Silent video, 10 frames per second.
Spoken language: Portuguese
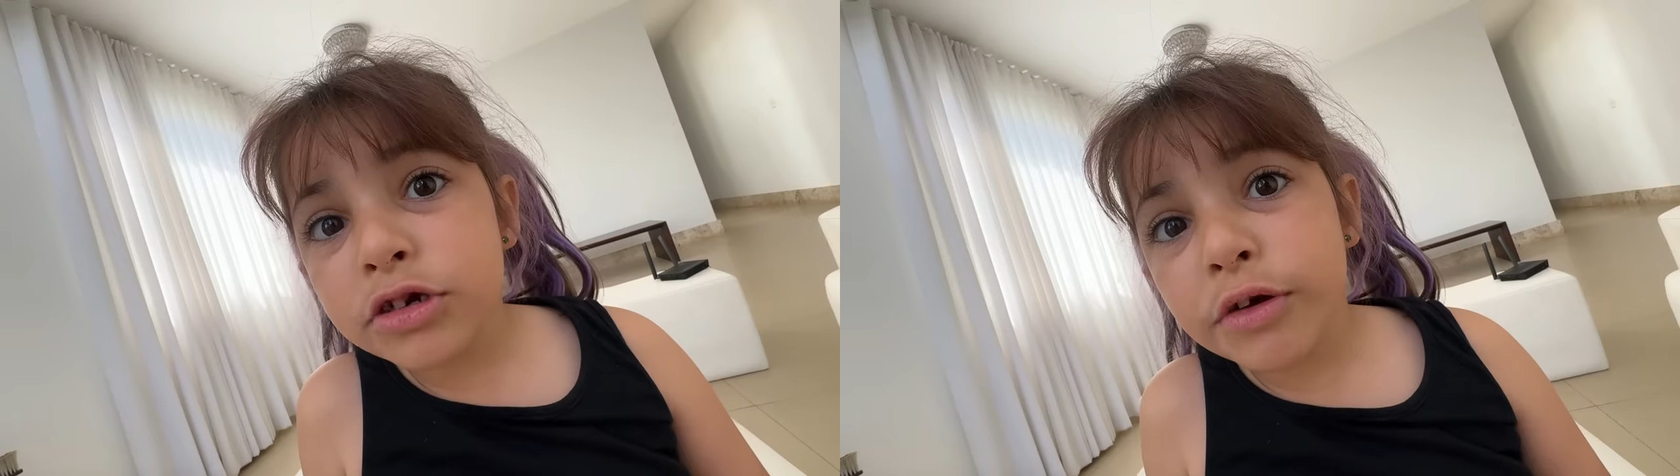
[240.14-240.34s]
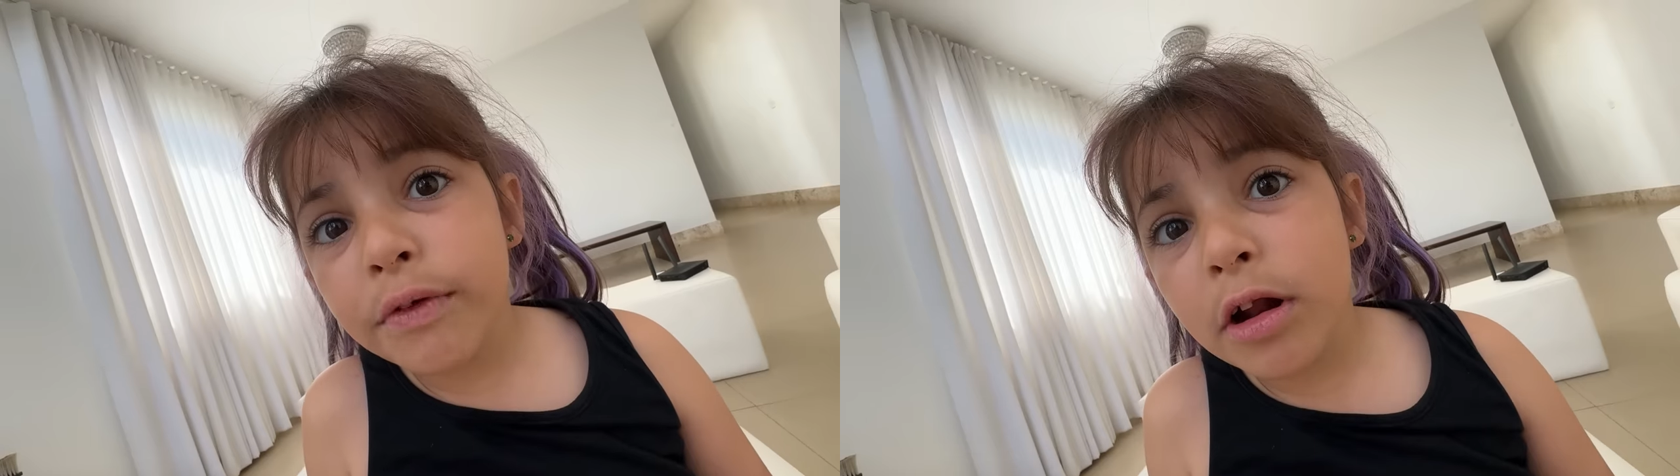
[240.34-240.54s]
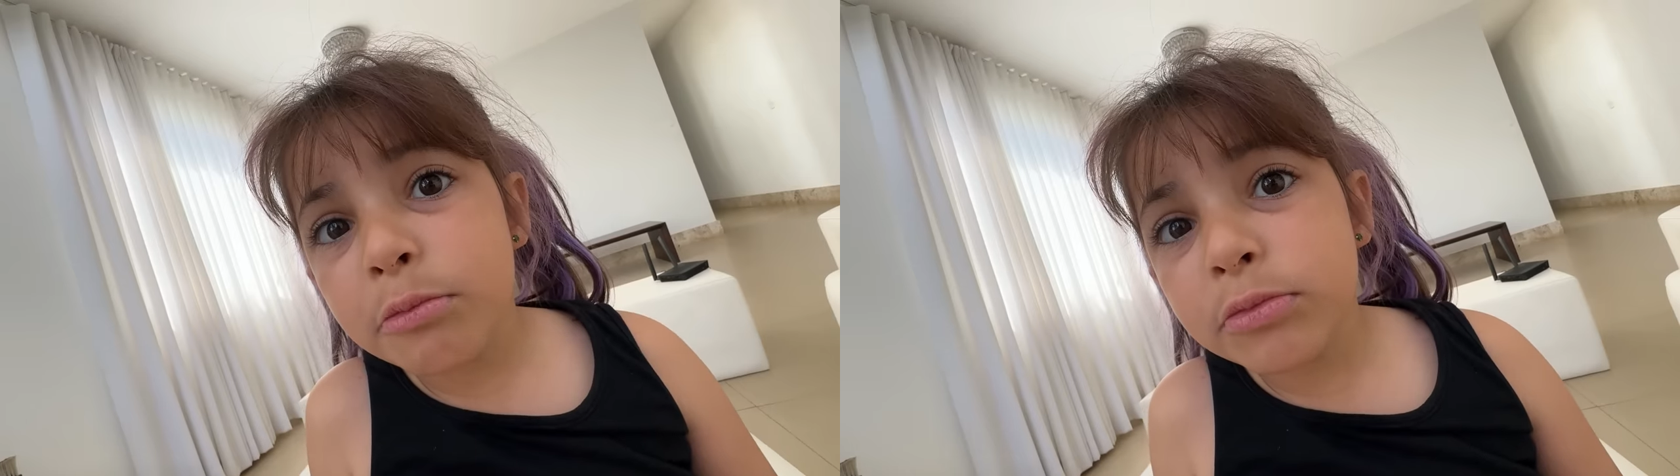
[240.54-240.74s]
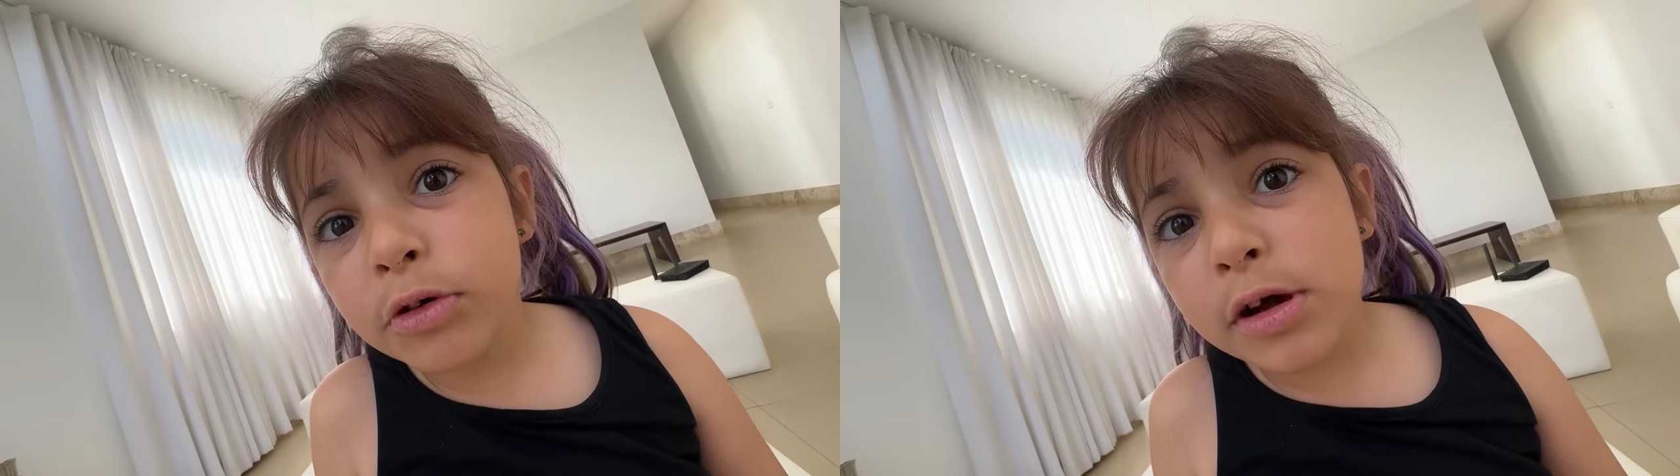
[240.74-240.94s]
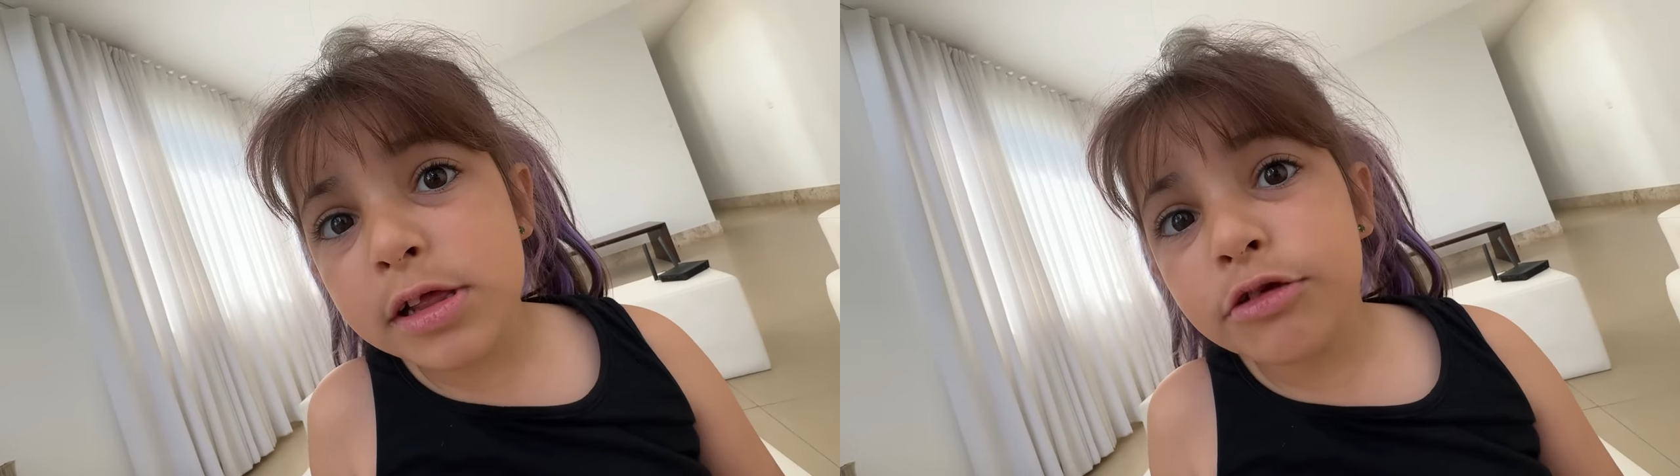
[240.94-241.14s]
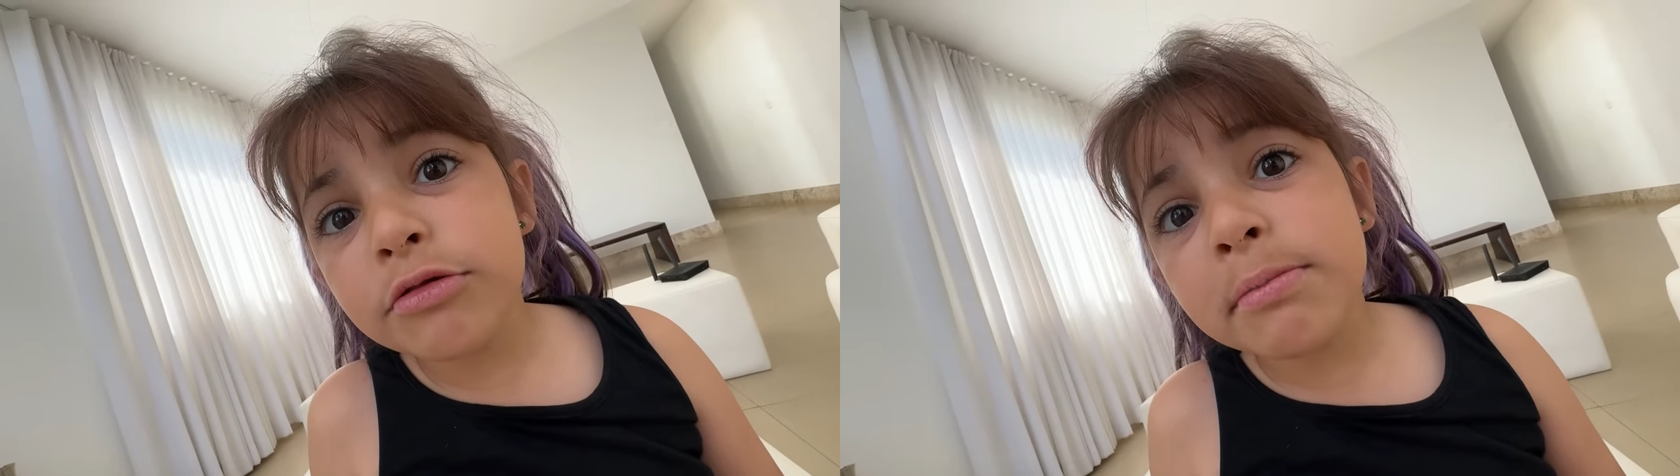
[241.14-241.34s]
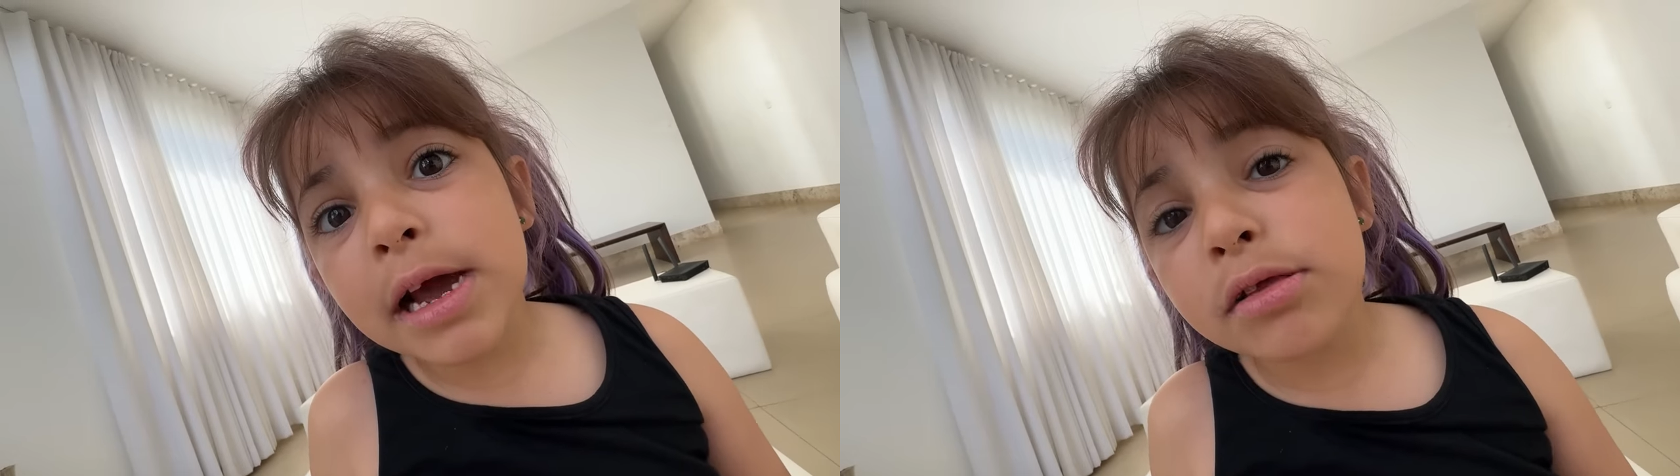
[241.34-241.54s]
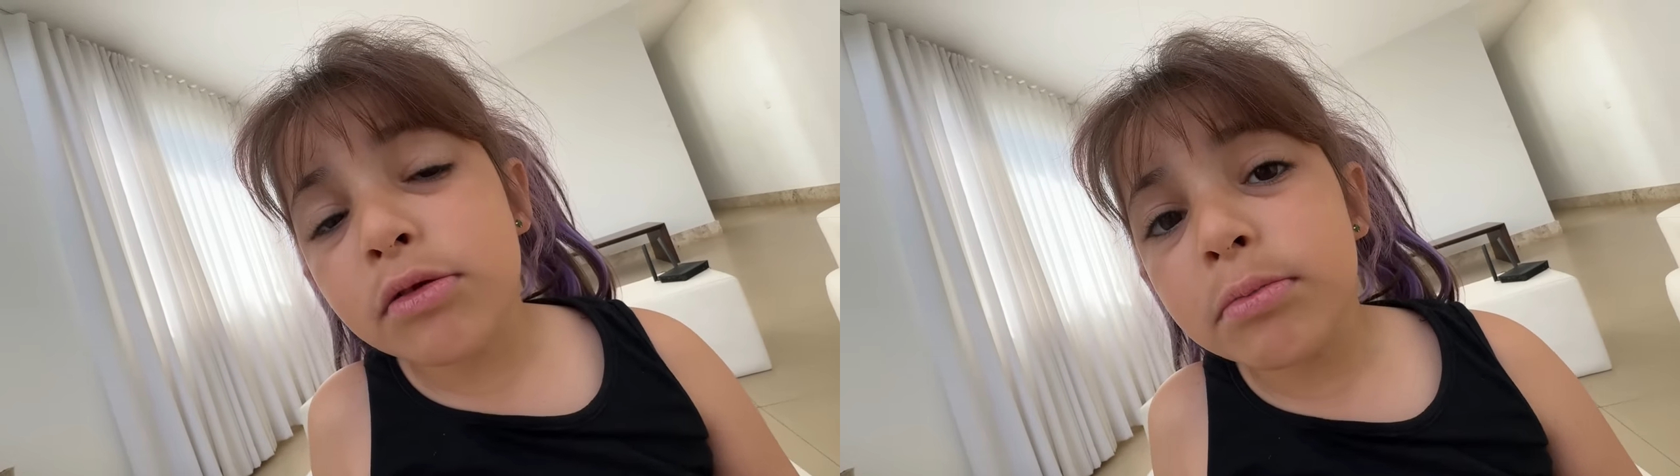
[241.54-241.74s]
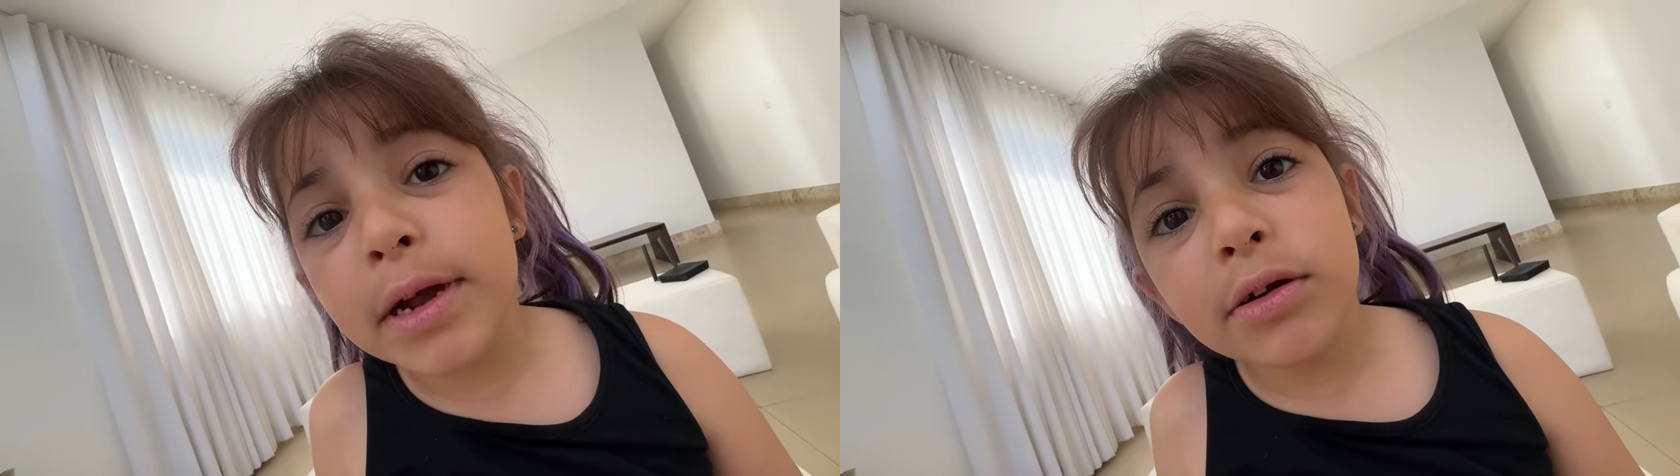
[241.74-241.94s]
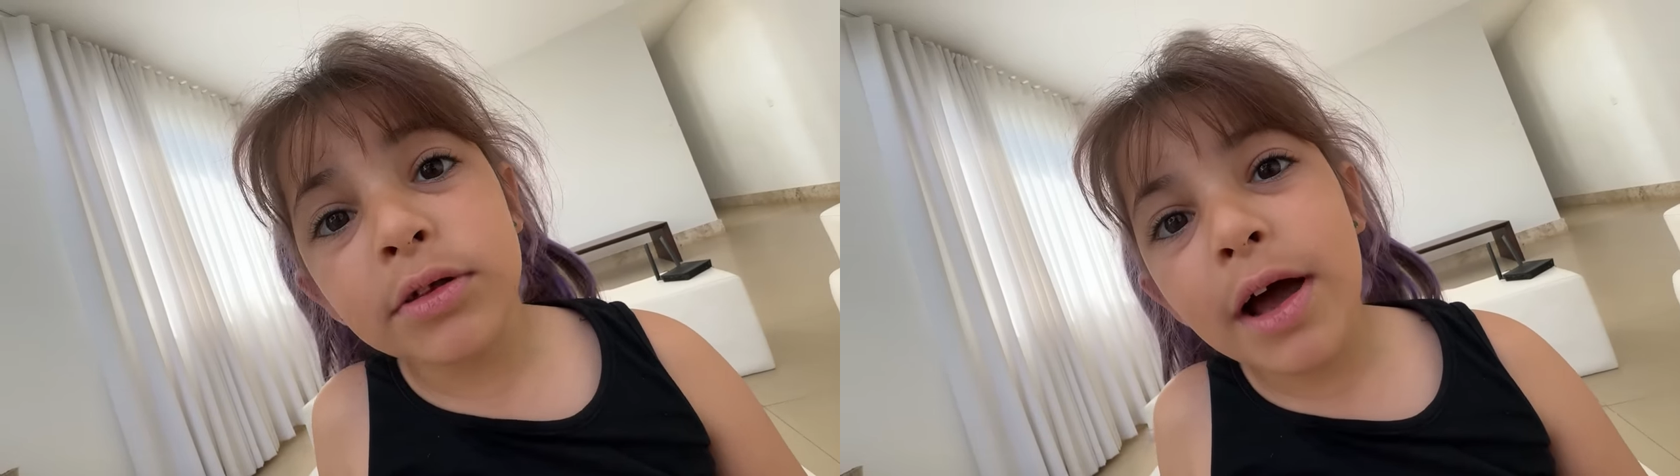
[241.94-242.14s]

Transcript: já falou coisa demais comigo. Não